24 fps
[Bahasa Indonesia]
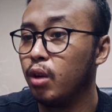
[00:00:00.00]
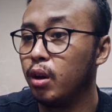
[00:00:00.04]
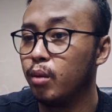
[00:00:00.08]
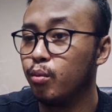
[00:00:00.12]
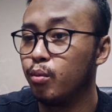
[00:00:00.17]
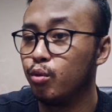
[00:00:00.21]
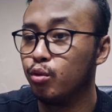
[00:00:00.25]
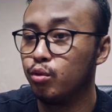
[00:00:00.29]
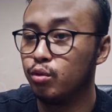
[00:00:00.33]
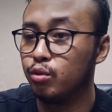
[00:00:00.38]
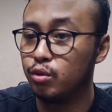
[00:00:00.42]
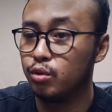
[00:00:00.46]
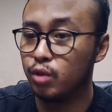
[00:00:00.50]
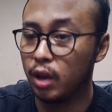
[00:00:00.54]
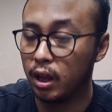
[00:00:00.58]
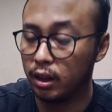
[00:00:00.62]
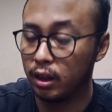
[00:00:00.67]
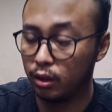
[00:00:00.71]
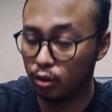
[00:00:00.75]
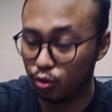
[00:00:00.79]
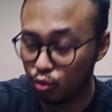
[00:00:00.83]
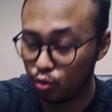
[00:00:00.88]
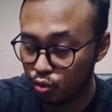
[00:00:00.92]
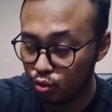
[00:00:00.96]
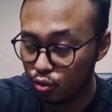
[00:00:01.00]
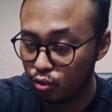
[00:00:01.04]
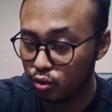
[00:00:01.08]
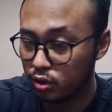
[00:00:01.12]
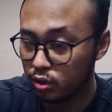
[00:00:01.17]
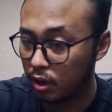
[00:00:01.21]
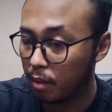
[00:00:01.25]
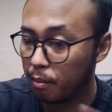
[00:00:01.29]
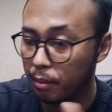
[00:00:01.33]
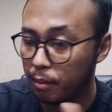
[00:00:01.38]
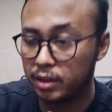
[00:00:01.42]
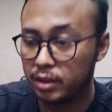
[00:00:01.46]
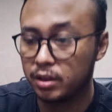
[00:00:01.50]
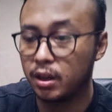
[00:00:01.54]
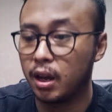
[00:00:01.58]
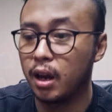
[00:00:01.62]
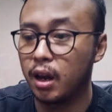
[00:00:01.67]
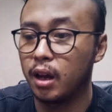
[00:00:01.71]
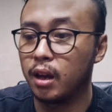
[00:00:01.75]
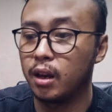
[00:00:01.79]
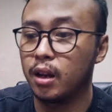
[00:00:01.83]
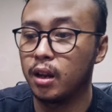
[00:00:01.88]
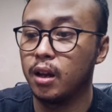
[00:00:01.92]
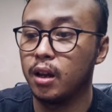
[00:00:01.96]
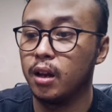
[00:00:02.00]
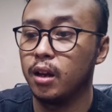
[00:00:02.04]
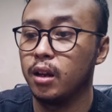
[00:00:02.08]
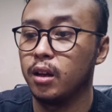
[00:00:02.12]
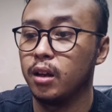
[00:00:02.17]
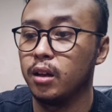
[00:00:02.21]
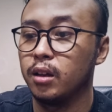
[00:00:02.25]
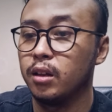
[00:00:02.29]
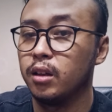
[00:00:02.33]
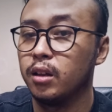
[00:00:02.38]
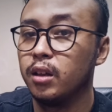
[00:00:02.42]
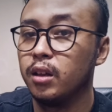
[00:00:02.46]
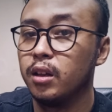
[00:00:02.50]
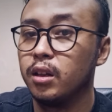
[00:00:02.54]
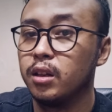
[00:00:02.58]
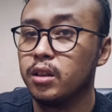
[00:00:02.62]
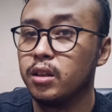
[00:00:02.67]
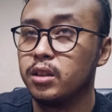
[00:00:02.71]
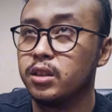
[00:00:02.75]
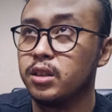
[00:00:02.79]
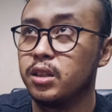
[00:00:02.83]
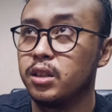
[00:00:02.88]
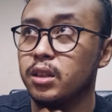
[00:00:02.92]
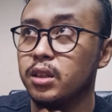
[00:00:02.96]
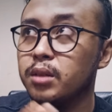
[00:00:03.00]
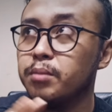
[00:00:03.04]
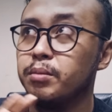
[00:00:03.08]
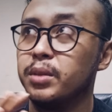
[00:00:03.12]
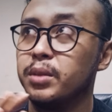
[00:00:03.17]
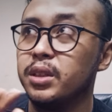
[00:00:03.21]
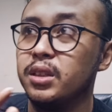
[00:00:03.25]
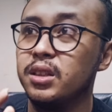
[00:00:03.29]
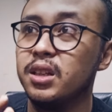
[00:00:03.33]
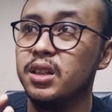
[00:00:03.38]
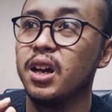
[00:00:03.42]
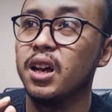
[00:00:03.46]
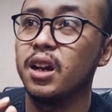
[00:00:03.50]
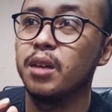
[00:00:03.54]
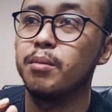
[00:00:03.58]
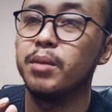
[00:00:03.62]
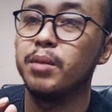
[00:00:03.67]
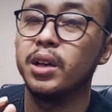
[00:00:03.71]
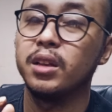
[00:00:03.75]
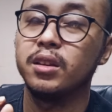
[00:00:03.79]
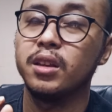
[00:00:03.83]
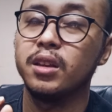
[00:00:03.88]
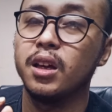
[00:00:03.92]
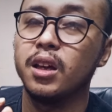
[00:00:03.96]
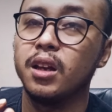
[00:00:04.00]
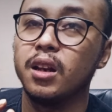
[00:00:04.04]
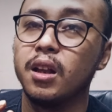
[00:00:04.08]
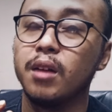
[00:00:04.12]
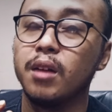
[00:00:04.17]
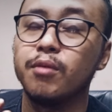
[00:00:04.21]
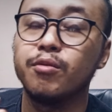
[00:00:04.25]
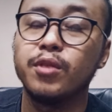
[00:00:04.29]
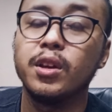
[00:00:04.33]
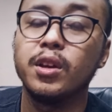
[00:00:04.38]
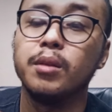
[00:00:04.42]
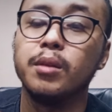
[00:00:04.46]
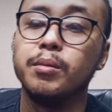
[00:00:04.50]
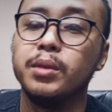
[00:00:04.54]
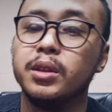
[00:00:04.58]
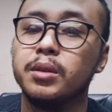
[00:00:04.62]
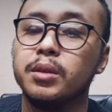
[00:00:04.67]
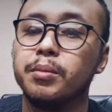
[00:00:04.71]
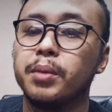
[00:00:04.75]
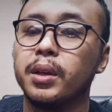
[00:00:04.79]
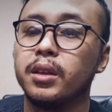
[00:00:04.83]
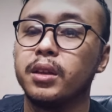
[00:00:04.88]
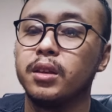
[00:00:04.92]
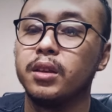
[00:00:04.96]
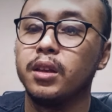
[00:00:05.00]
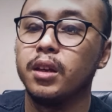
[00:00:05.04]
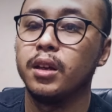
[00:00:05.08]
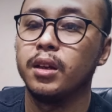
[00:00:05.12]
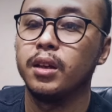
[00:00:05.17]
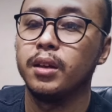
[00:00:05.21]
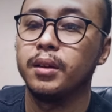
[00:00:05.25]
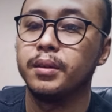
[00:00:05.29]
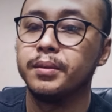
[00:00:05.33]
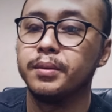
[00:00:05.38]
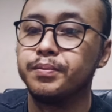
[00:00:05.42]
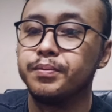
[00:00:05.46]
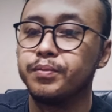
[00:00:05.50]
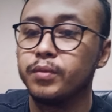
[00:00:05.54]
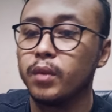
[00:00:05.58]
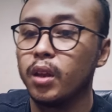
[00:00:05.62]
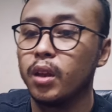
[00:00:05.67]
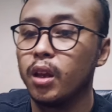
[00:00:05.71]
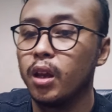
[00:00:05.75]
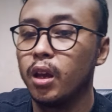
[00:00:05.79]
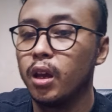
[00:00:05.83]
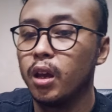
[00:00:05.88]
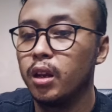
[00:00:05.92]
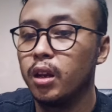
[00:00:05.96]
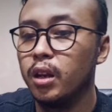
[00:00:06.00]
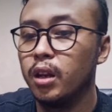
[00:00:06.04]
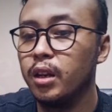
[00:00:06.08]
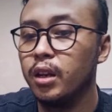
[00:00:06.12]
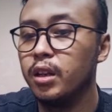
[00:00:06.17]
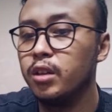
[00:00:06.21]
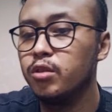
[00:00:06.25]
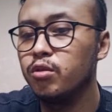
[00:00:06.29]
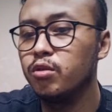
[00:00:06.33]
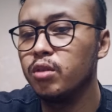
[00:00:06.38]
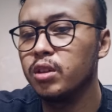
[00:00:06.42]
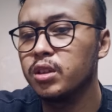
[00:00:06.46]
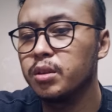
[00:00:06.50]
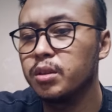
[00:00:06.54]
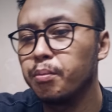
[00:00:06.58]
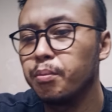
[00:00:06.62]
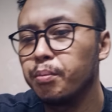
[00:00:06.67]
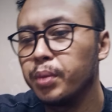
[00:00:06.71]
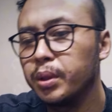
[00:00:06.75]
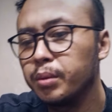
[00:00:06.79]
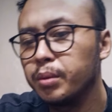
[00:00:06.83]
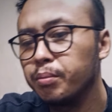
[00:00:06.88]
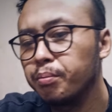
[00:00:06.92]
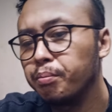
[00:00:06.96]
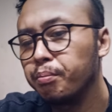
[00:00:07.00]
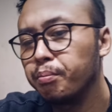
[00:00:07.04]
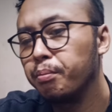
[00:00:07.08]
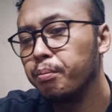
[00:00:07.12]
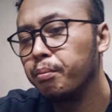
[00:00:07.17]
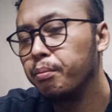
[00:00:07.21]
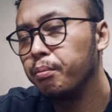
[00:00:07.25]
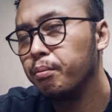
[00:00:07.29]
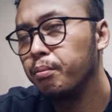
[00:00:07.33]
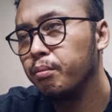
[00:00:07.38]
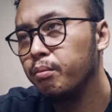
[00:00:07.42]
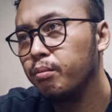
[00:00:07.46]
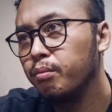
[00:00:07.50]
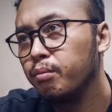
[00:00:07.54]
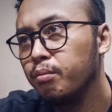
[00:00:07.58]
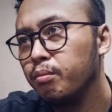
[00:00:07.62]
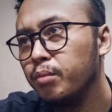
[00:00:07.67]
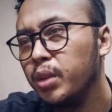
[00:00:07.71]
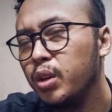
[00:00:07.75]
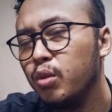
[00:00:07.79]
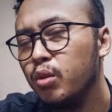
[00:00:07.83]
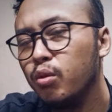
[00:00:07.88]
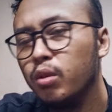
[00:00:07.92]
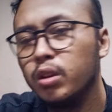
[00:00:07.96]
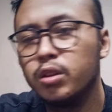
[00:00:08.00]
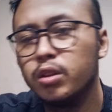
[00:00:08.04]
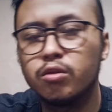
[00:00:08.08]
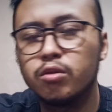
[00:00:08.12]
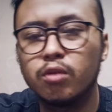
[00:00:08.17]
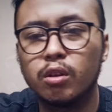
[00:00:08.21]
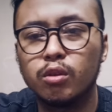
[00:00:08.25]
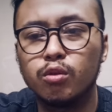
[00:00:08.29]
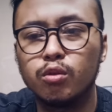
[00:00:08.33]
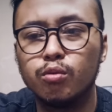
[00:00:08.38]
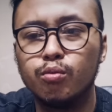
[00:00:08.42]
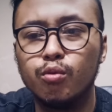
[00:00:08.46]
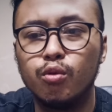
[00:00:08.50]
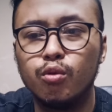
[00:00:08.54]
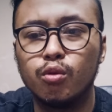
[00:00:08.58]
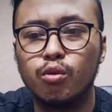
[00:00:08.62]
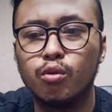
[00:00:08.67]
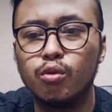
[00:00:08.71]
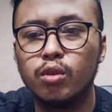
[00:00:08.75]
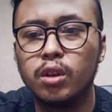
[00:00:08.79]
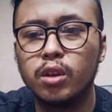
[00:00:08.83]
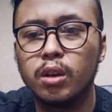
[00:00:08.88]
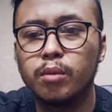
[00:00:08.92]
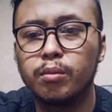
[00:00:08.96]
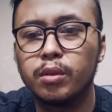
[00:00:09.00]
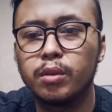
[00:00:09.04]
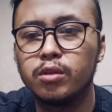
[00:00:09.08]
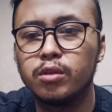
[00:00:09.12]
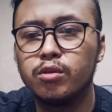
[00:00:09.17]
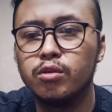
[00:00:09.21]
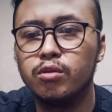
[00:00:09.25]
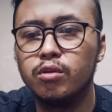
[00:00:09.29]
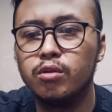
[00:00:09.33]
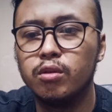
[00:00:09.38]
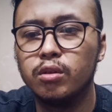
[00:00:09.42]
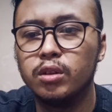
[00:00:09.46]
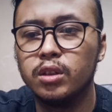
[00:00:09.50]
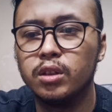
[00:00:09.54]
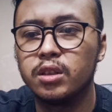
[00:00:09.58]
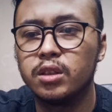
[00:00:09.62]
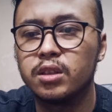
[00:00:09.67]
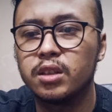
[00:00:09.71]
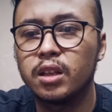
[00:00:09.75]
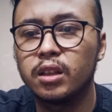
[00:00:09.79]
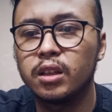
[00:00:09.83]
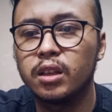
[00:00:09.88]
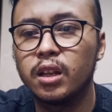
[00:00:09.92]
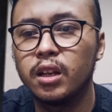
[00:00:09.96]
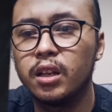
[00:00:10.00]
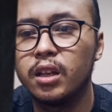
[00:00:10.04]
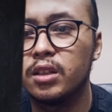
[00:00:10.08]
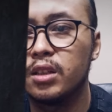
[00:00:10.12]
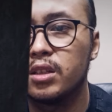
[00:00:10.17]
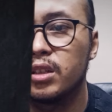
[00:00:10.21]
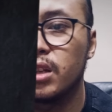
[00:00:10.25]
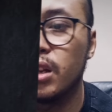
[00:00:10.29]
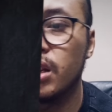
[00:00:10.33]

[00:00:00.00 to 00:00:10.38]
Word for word: 2001 sampai sekarang semenjak kematian Lave lebih tepatnya dan dia juga sempat menulis suatu buku yang berjudul The Satanic